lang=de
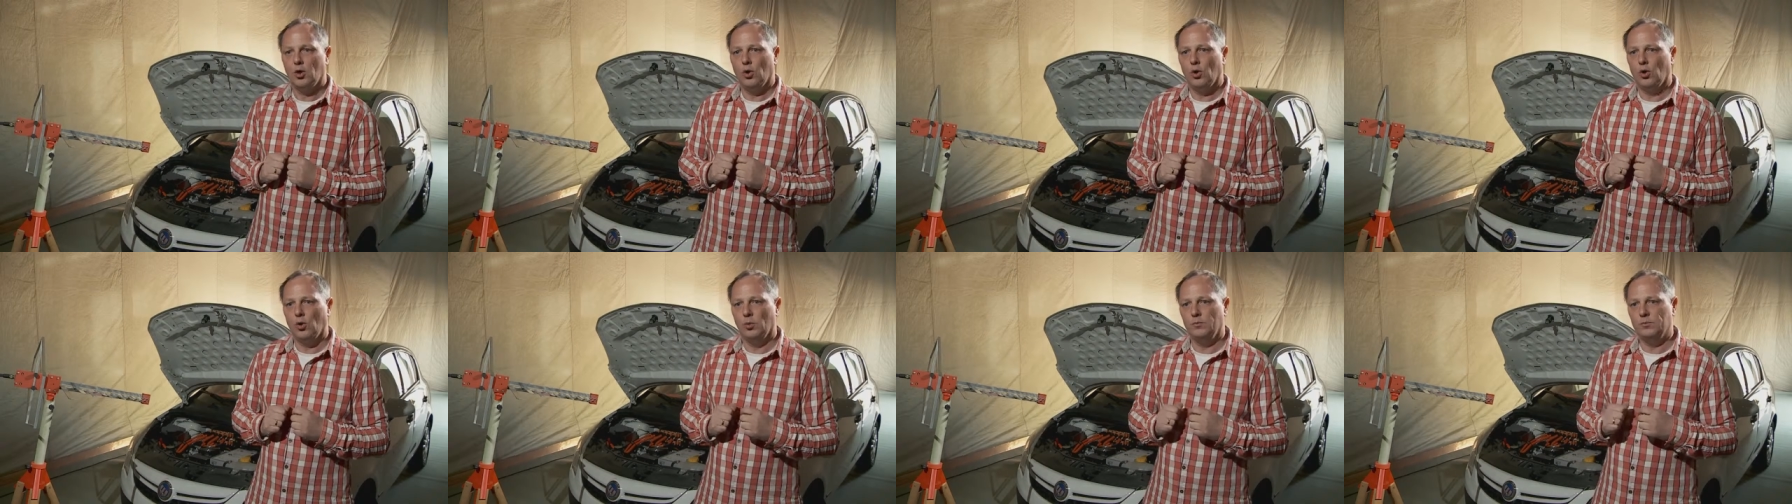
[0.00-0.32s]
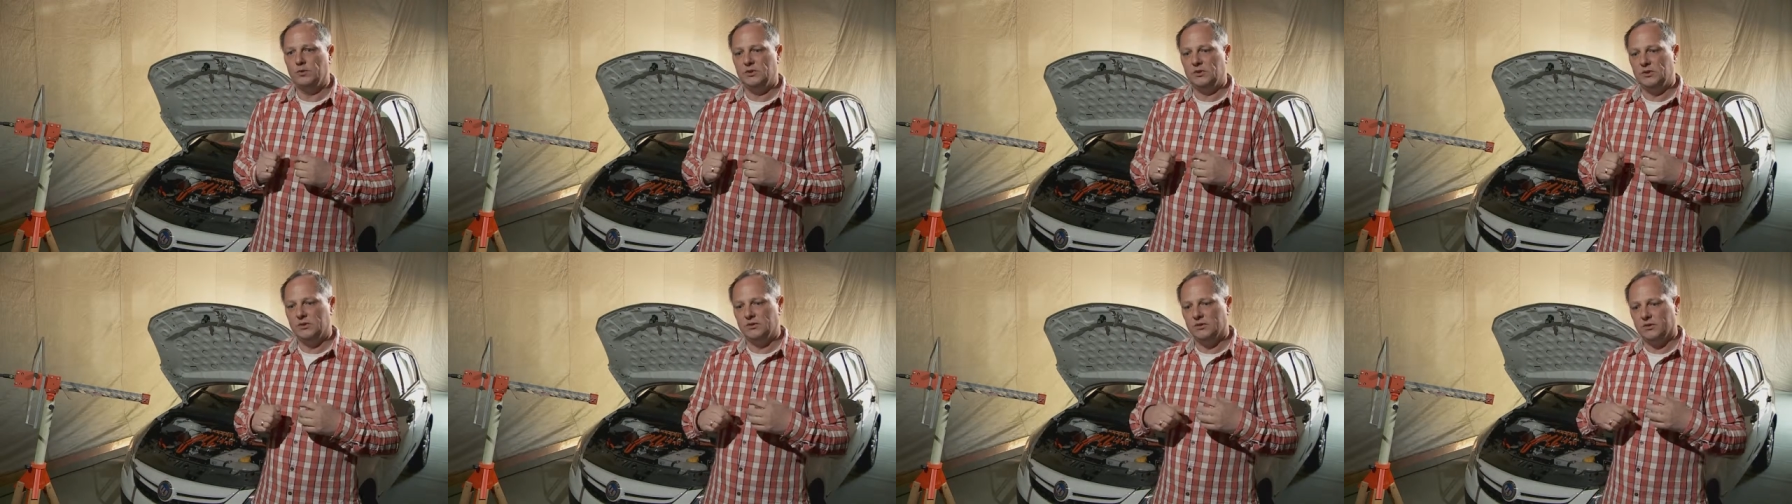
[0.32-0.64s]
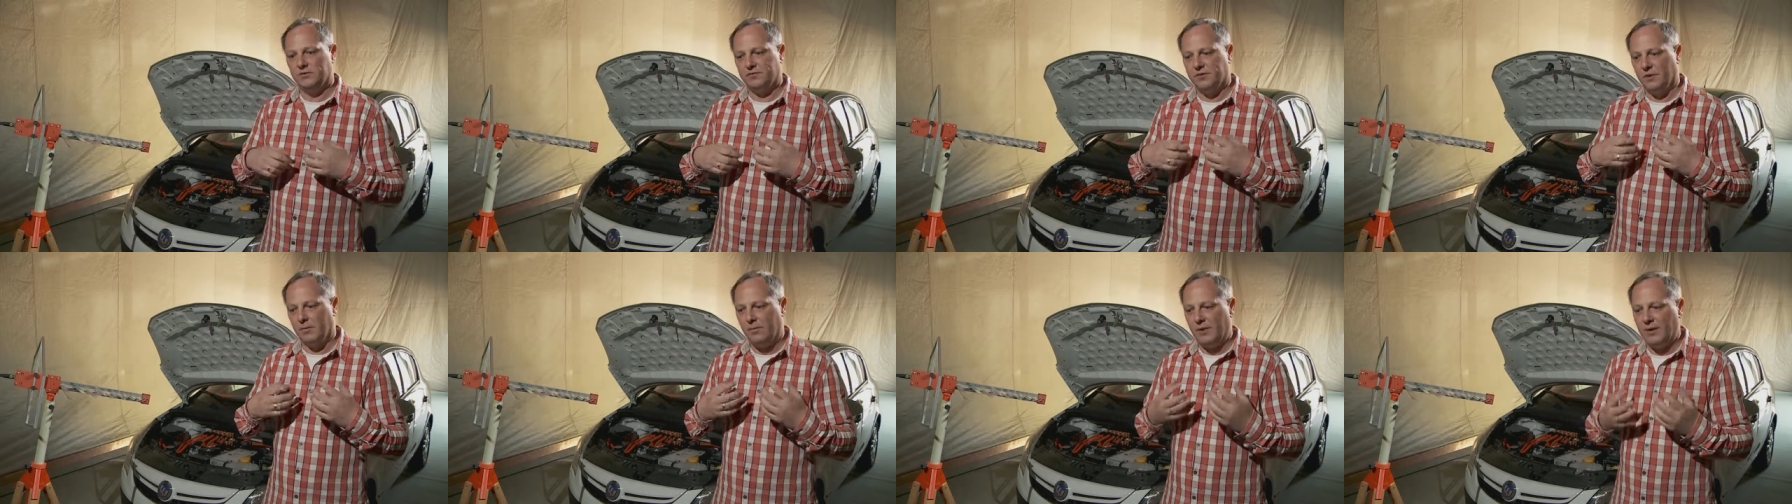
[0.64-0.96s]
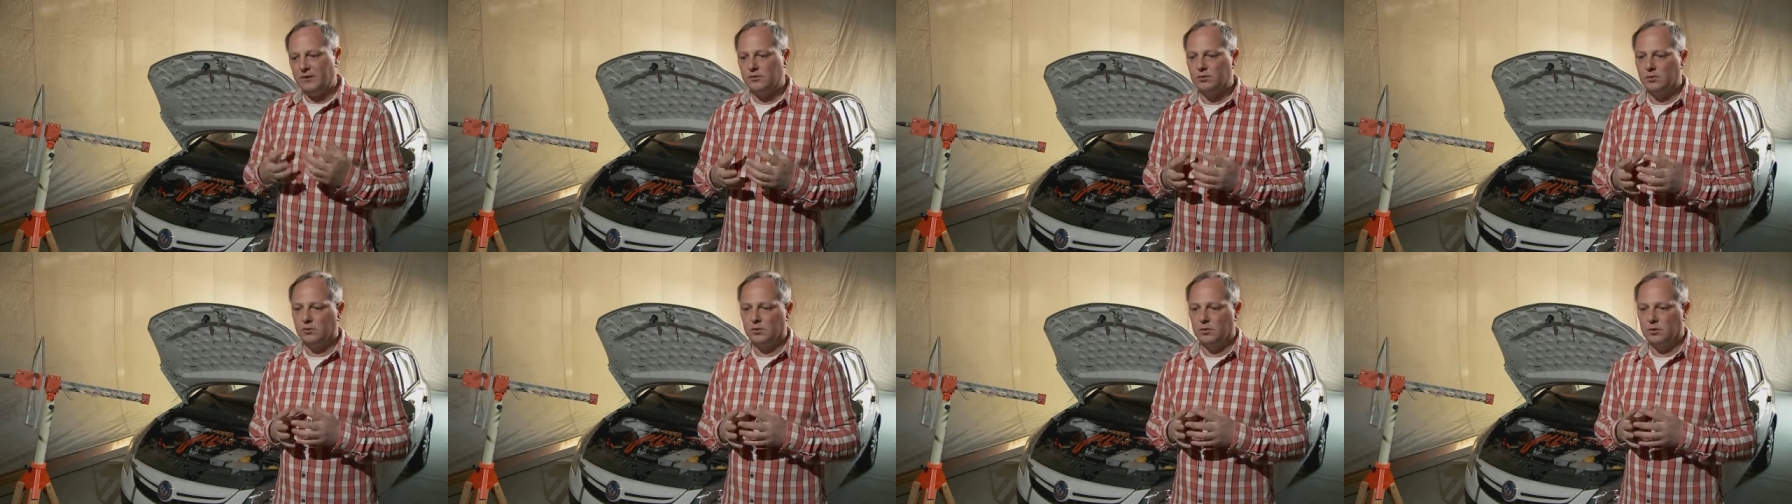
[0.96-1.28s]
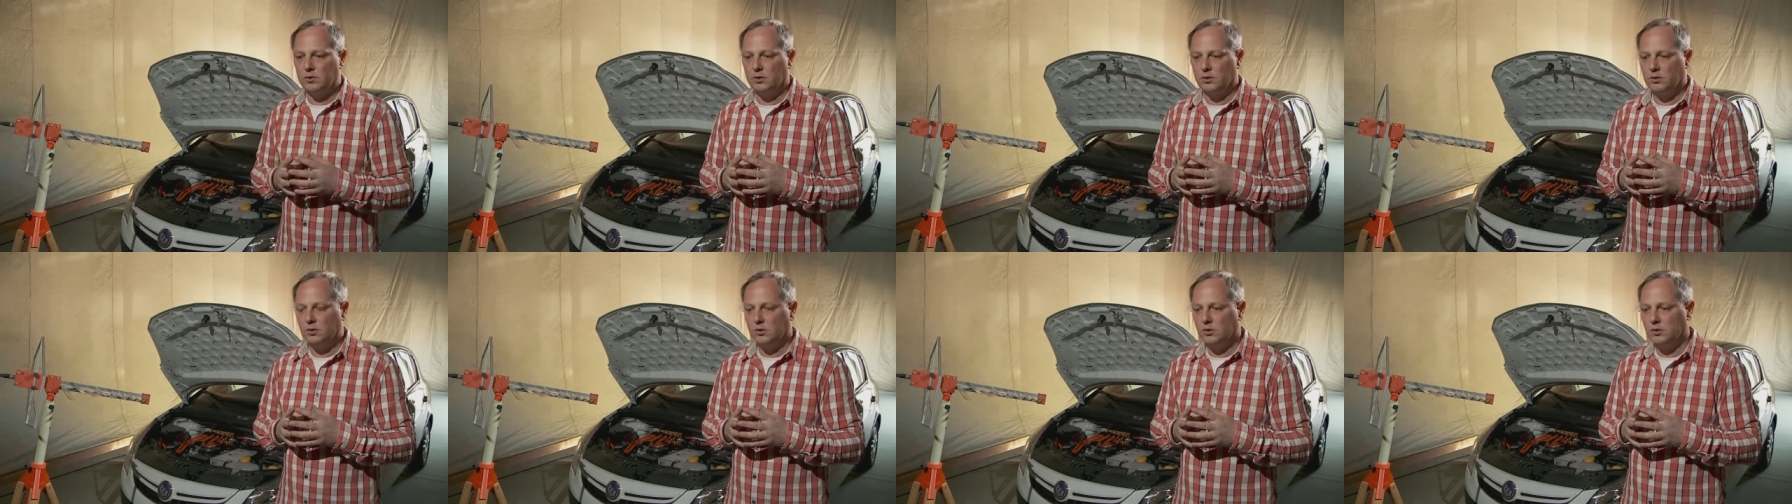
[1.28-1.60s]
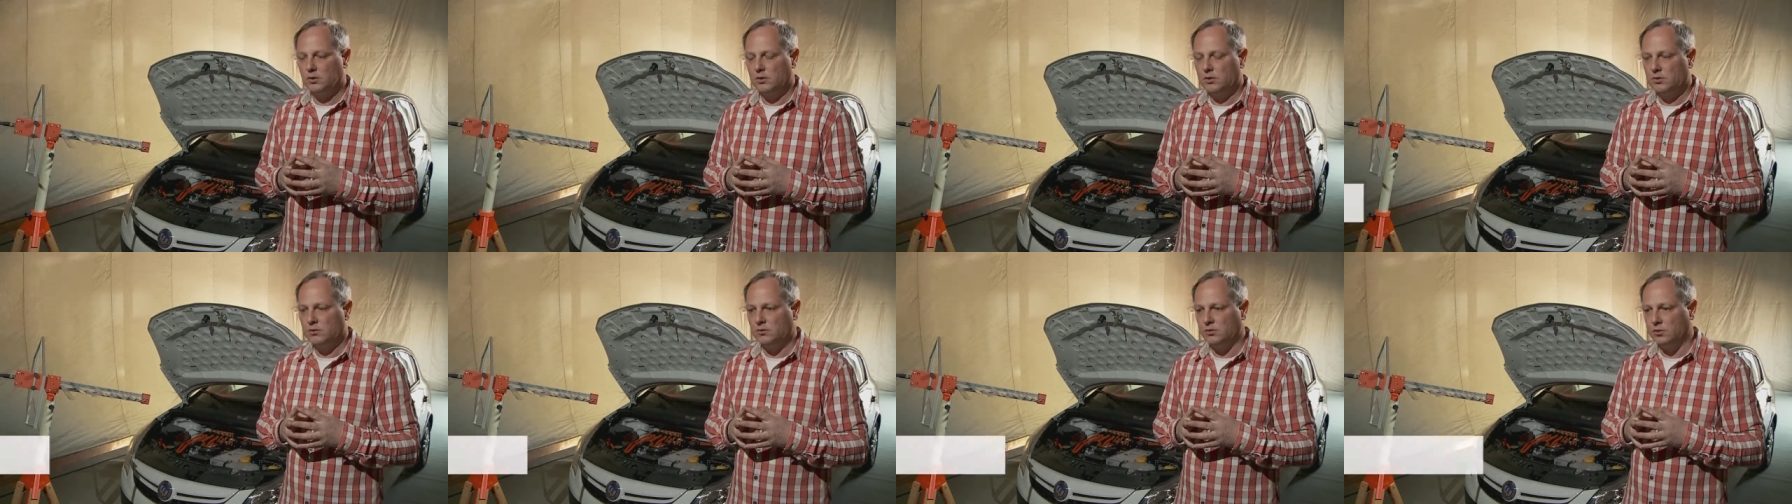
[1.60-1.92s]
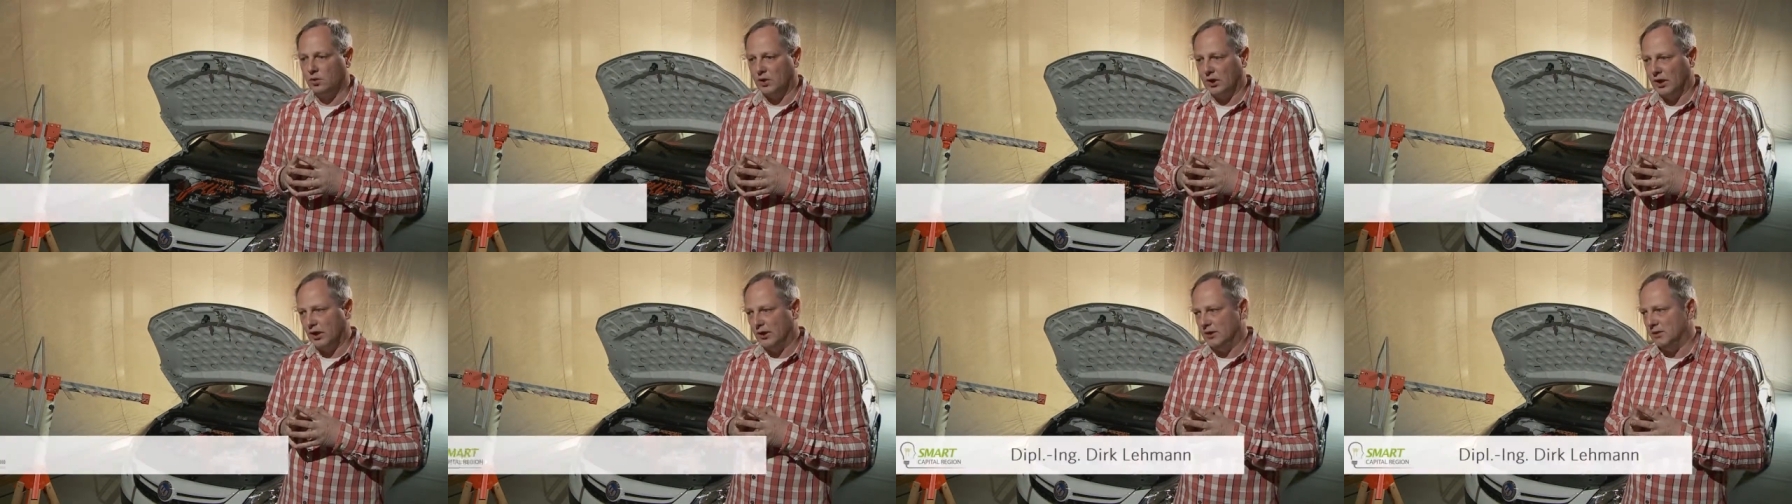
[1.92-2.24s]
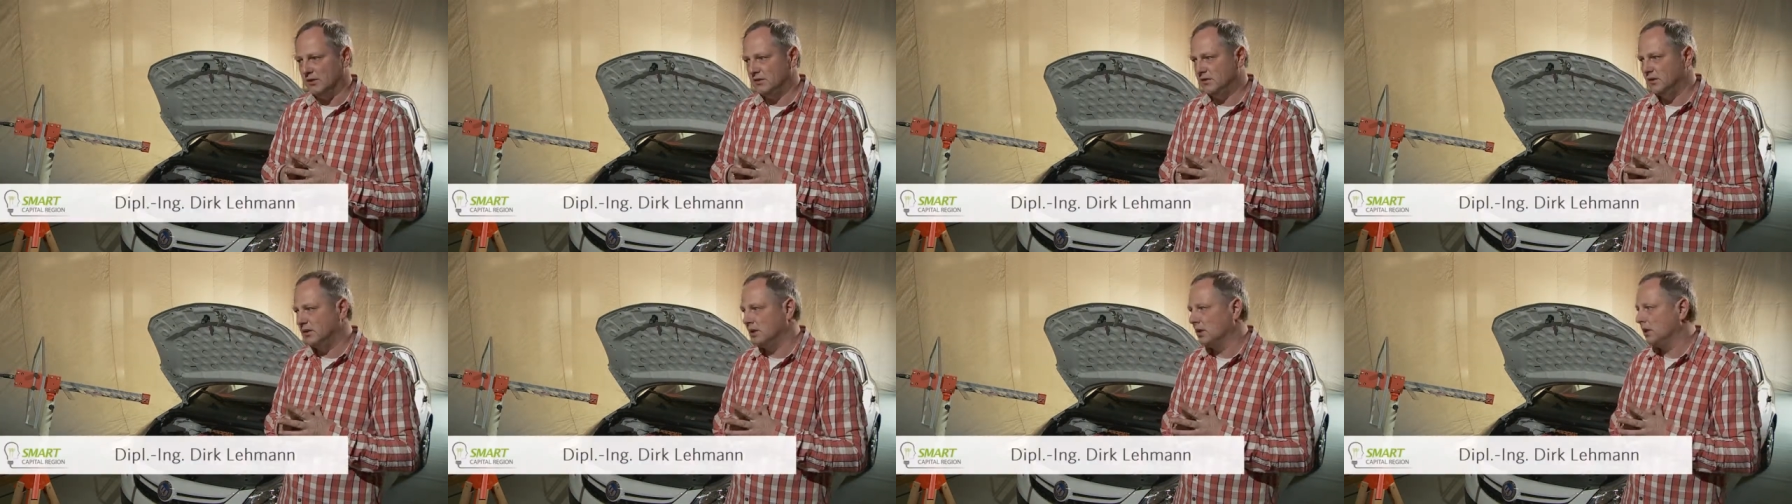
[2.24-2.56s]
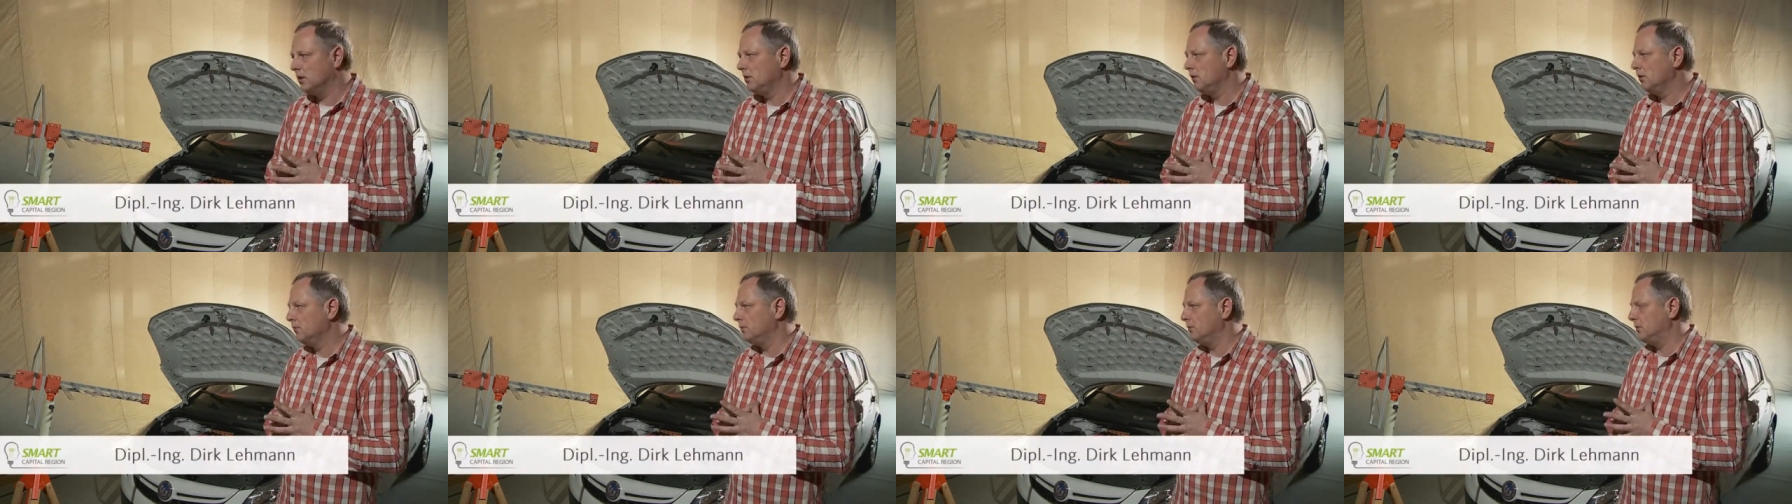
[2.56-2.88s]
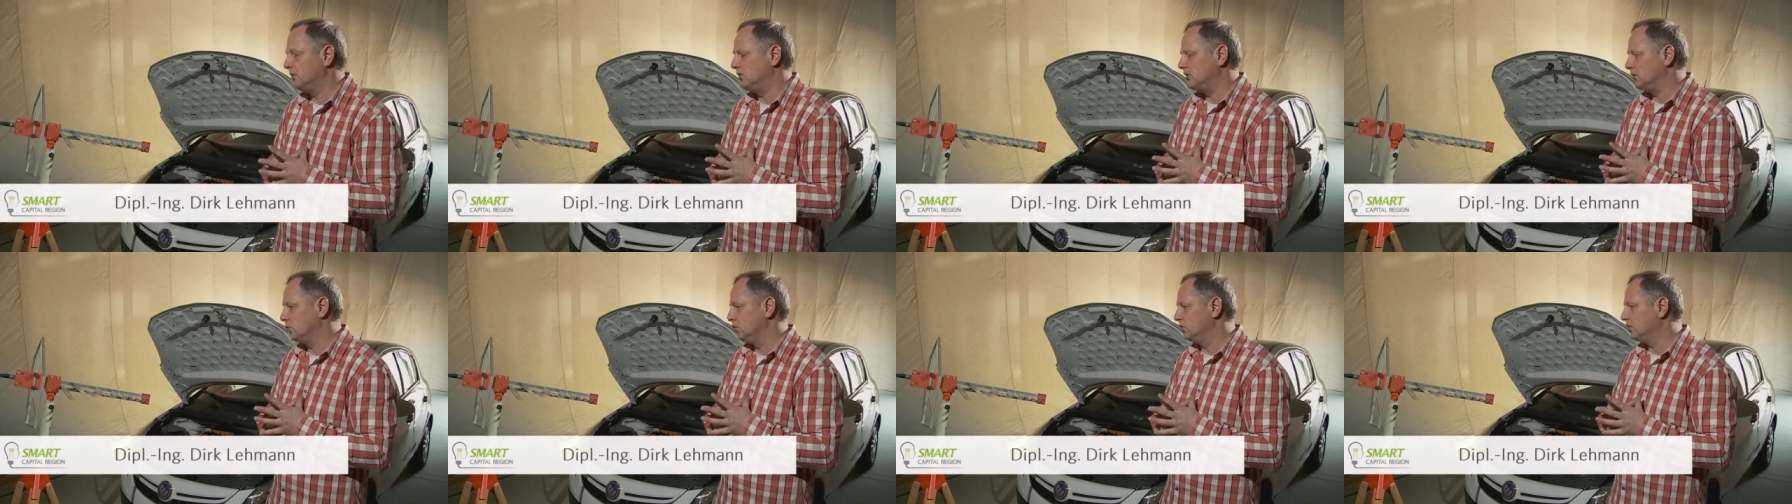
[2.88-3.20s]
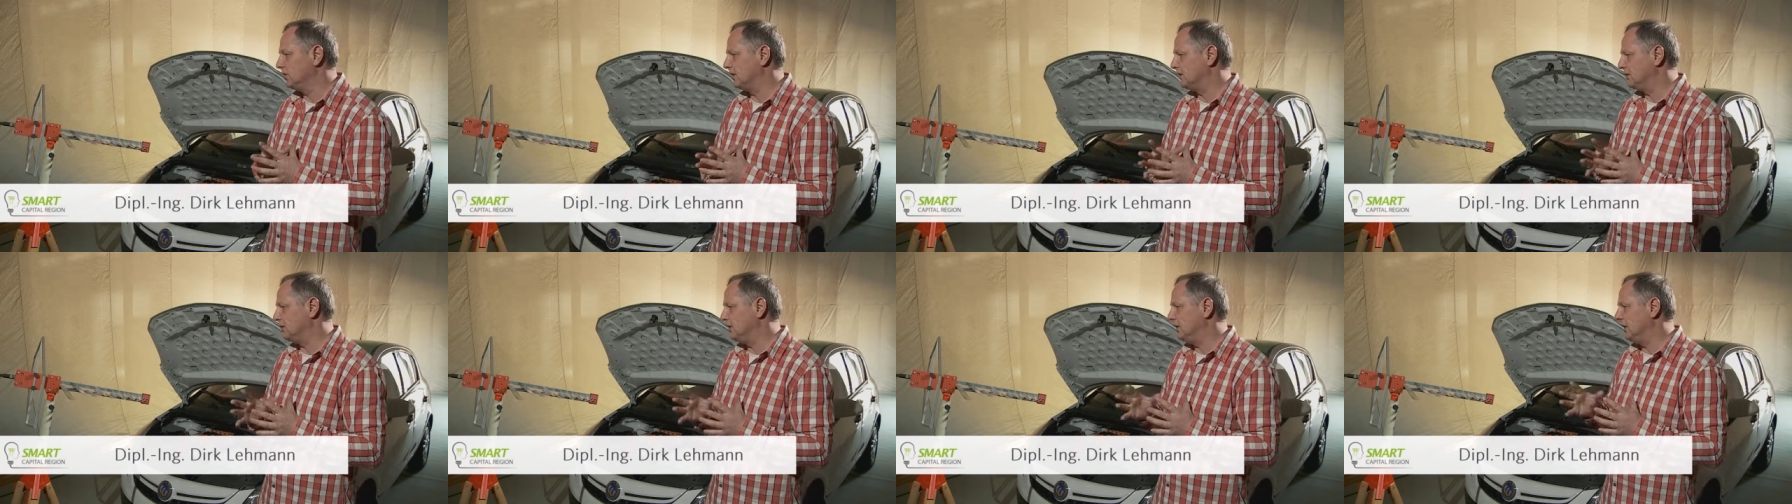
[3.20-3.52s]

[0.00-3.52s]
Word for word: Um diese Vermessung zu realisieren, bzw.